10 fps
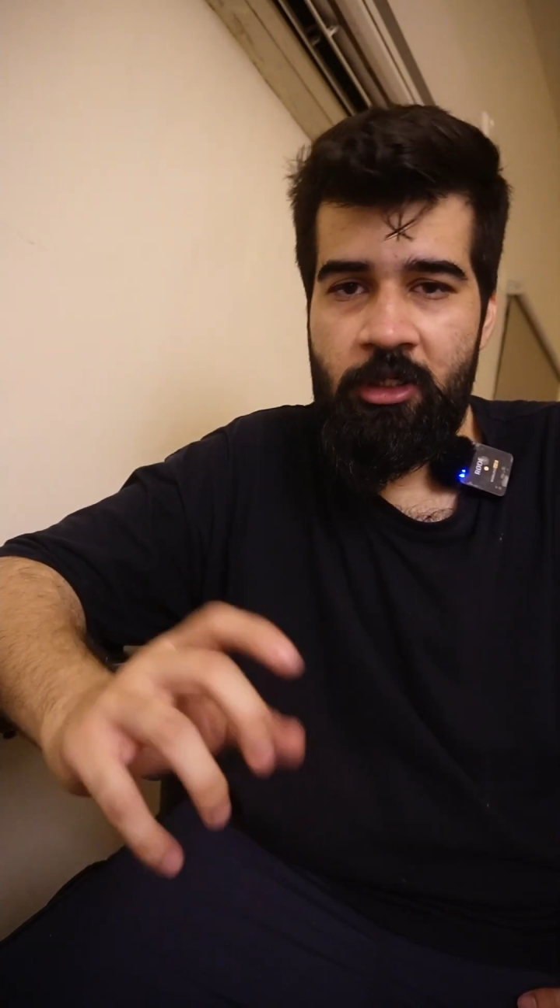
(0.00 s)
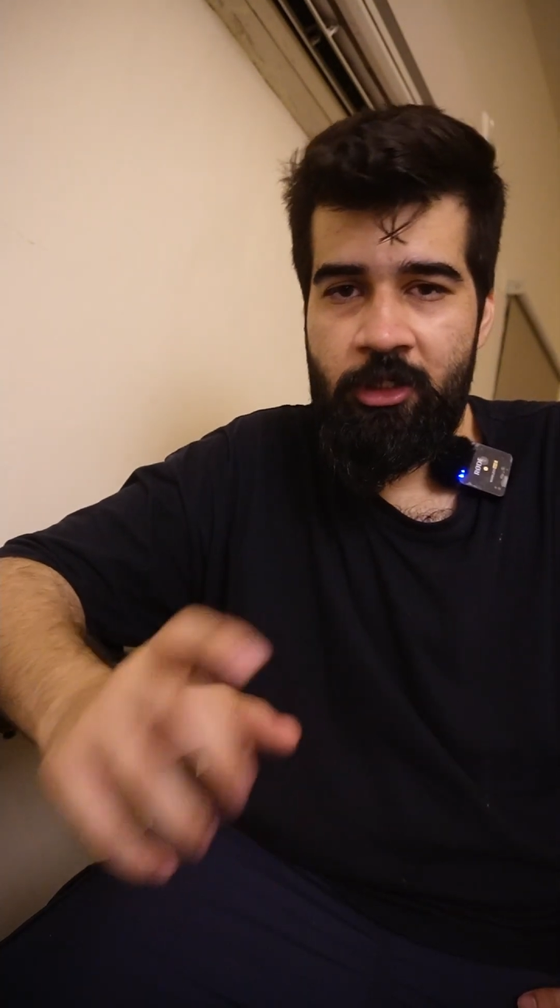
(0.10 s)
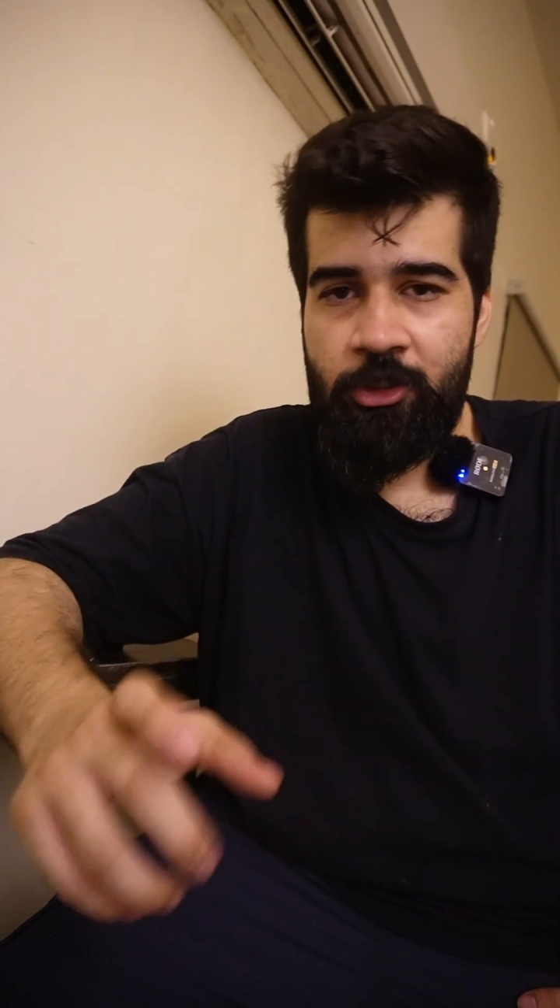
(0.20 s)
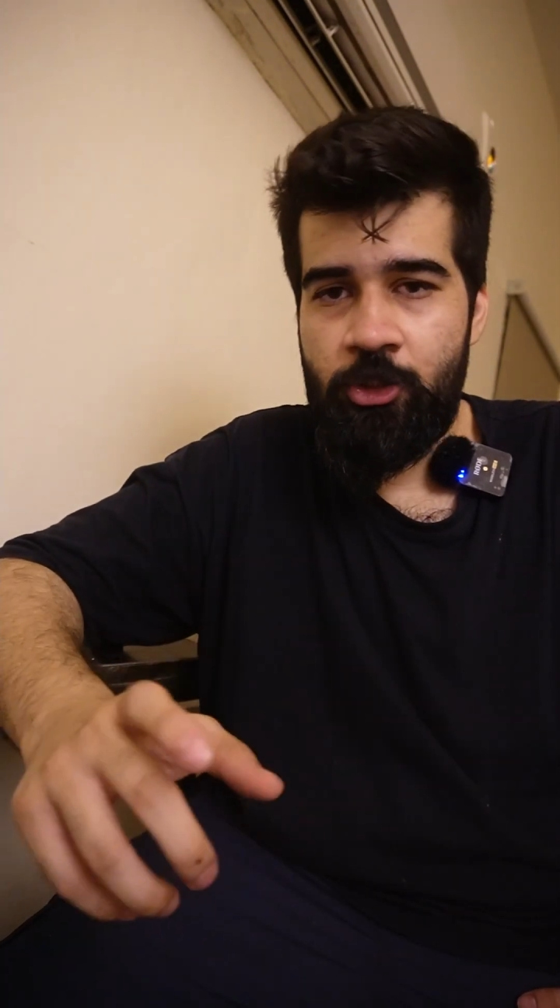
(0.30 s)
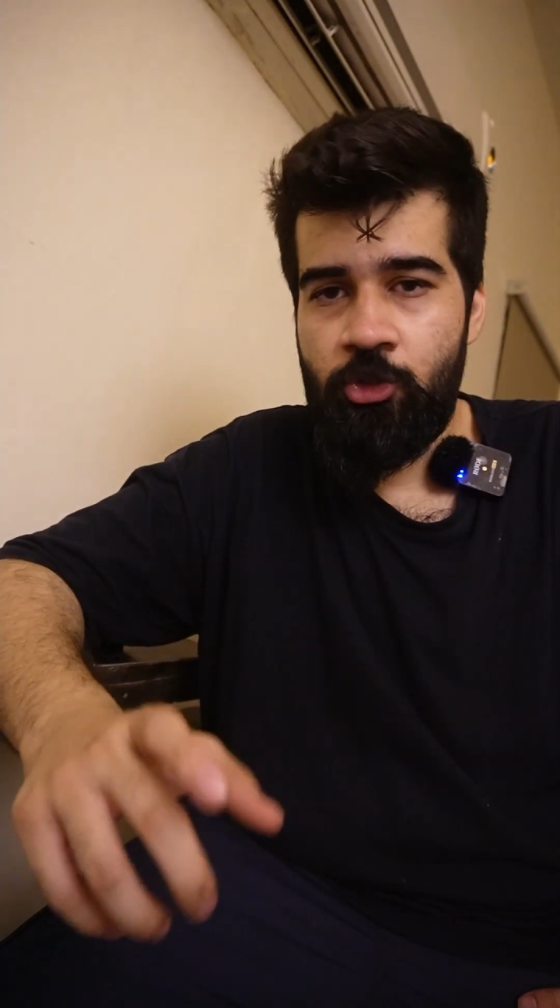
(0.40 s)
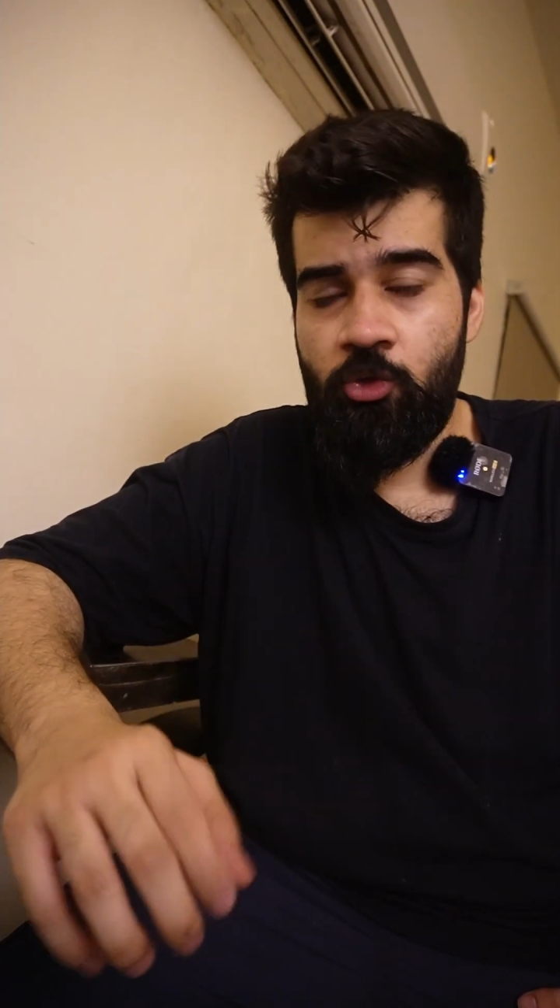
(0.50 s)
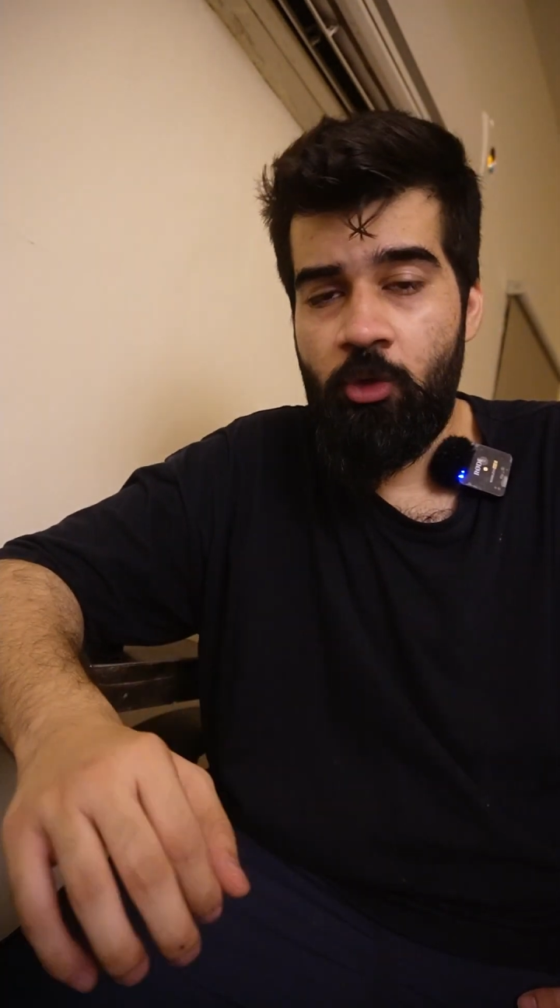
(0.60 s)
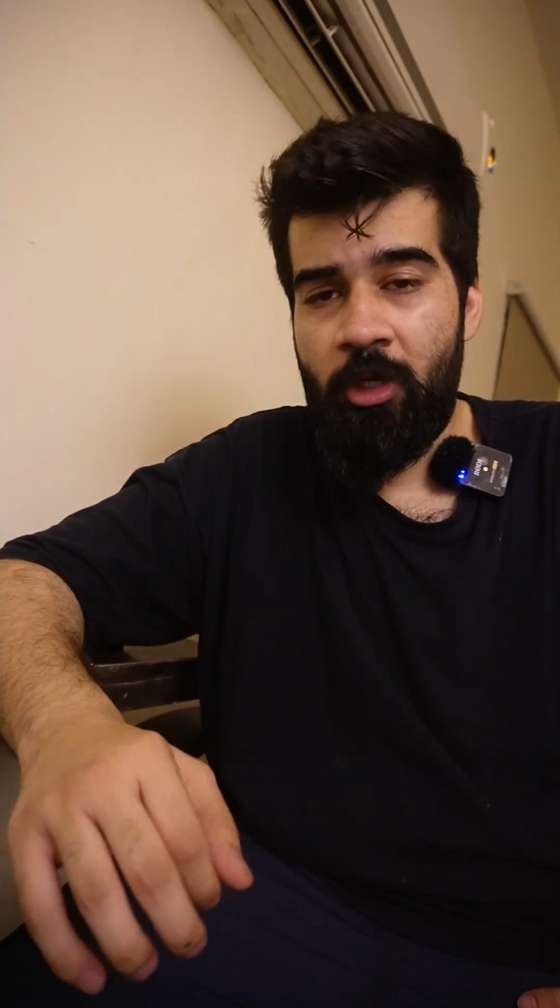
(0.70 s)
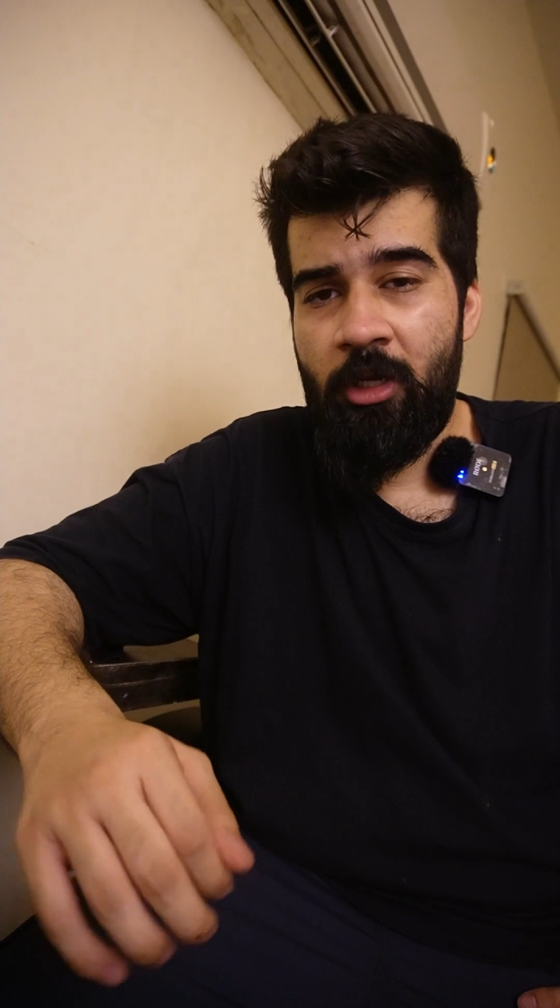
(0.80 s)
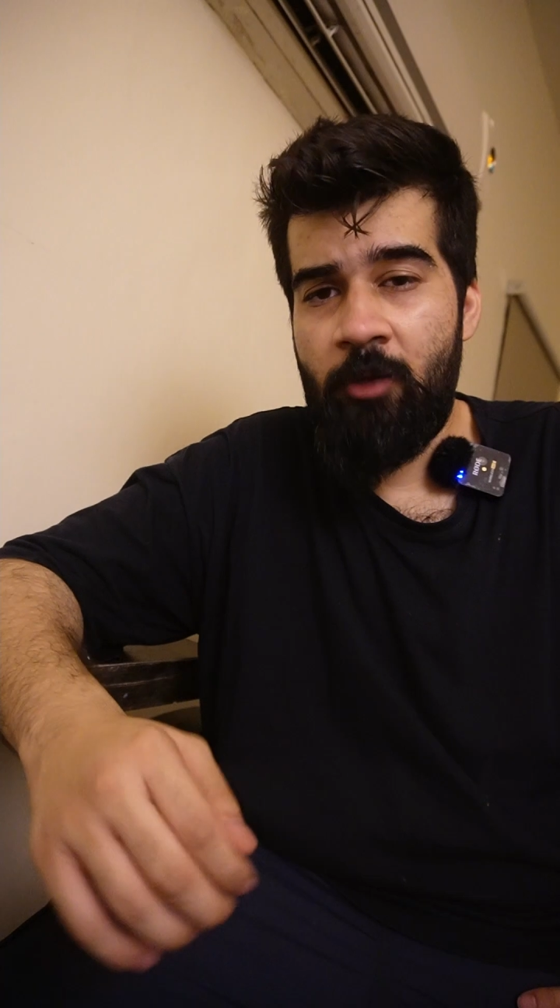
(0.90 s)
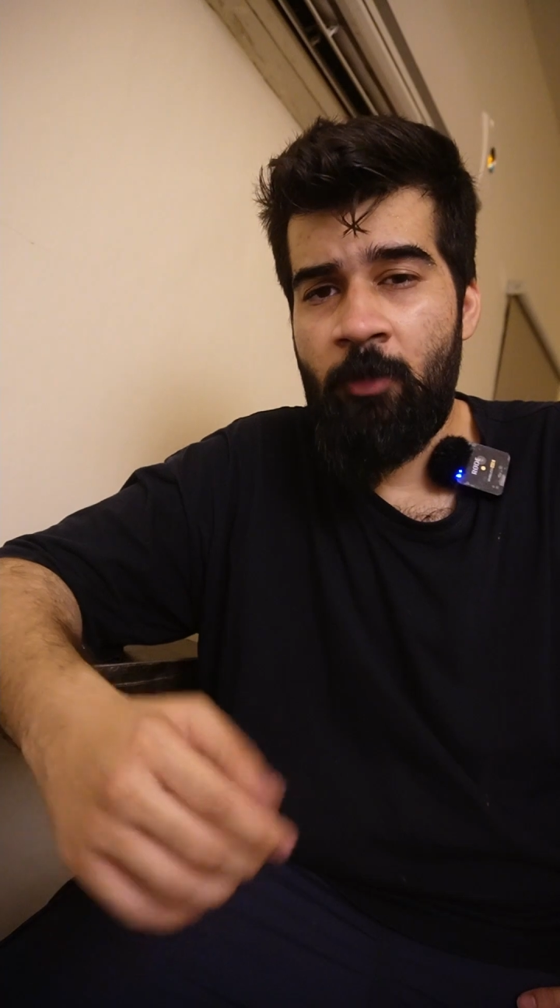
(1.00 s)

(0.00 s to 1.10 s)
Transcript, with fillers: कंडीशन जो कि